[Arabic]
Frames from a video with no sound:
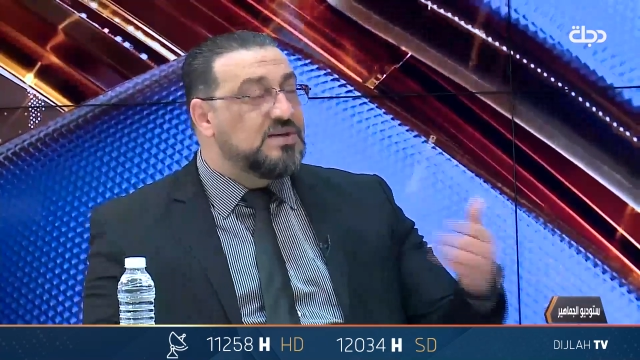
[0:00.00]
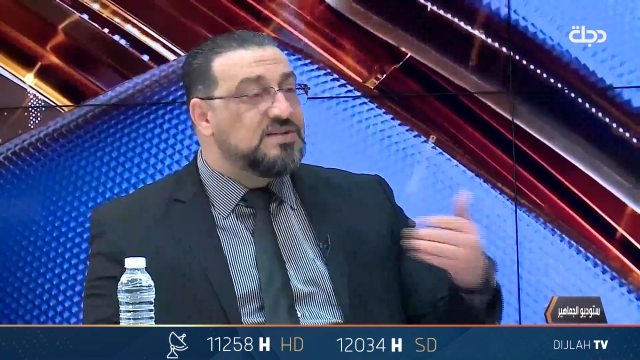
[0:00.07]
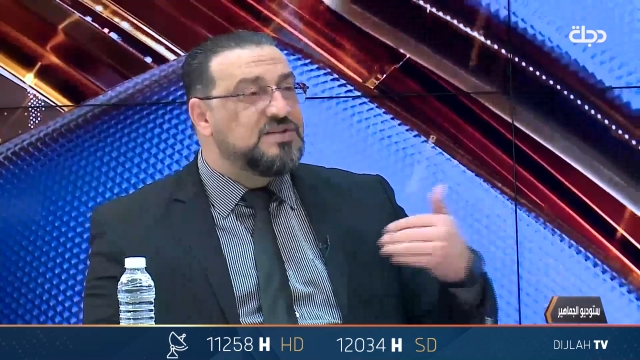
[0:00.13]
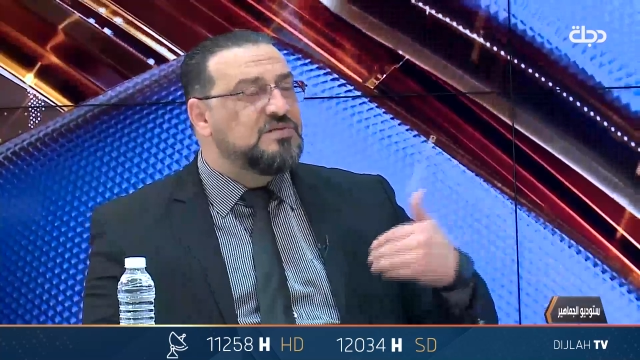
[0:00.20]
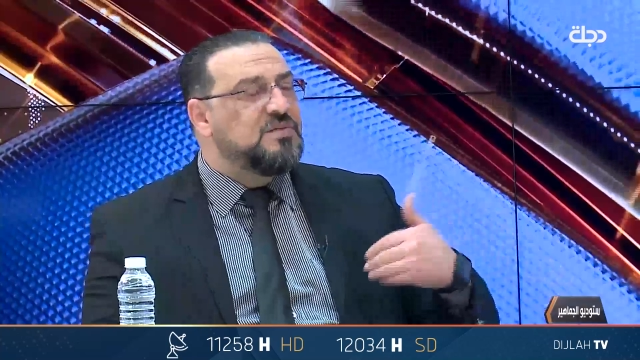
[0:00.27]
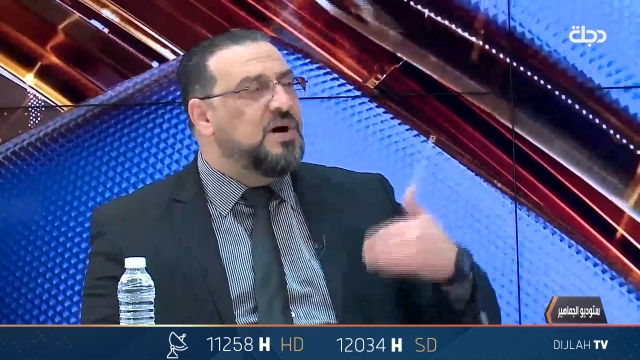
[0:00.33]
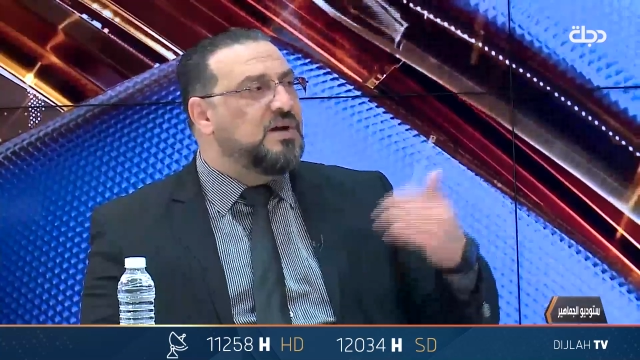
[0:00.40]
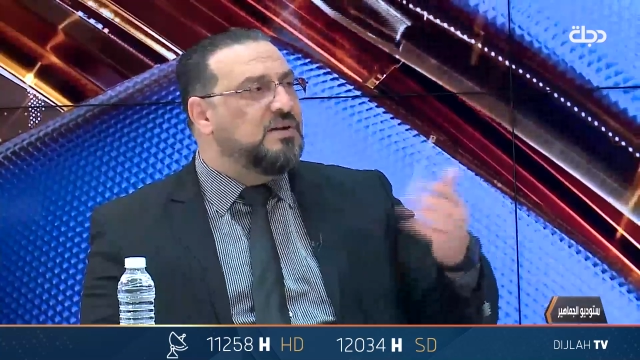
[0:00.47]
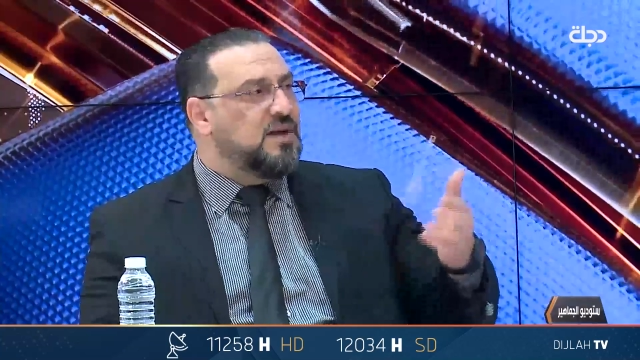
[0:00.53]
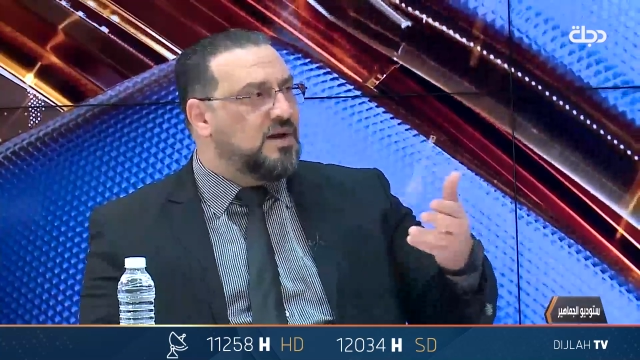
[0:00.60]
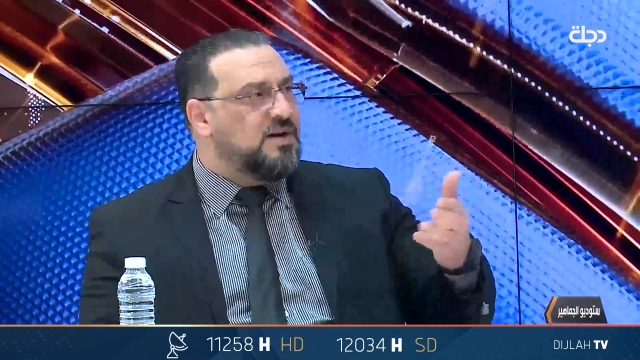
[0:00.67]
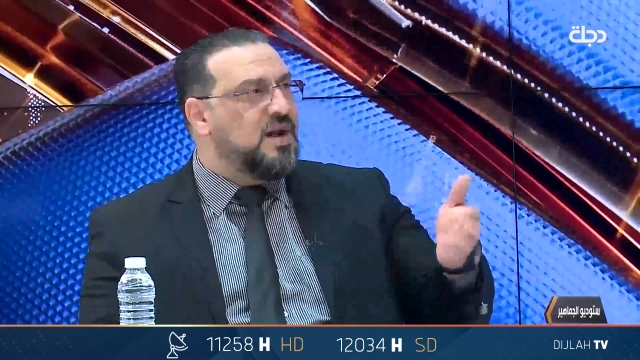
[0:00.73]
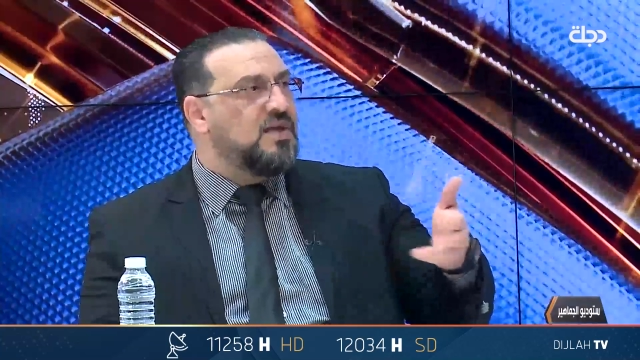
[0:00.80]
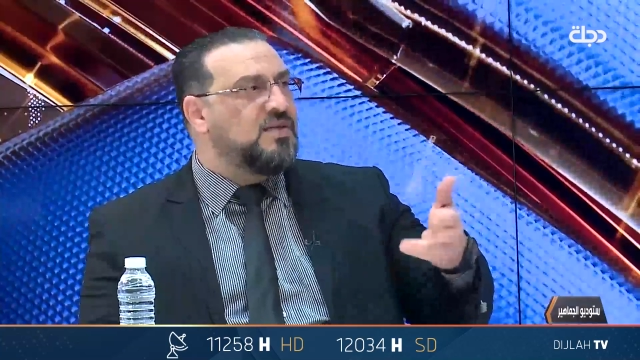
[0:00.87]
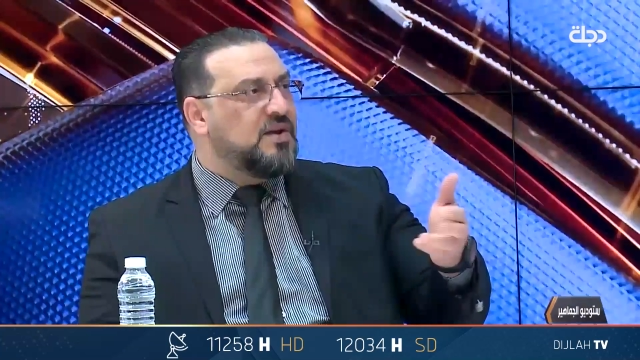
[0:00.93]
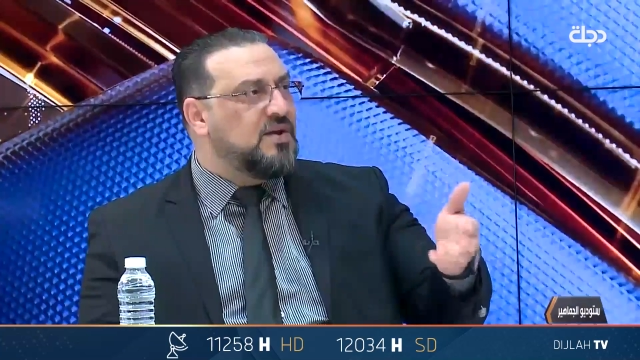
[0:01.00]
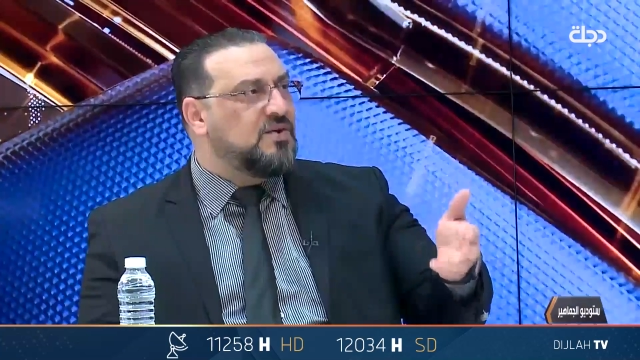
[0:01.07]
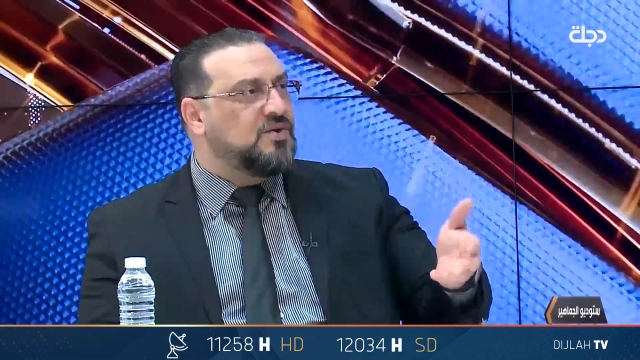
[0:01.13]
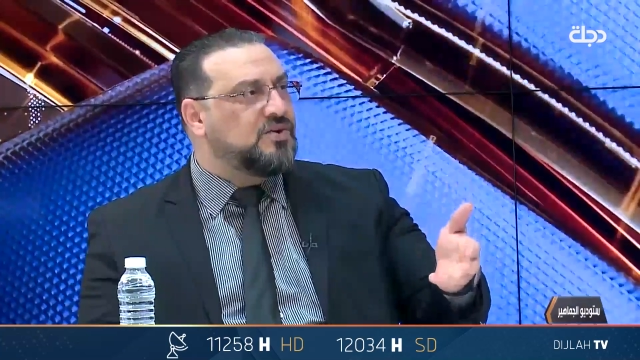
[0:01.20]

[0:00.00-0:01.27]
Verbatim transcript: سمعت اني ايضا اكو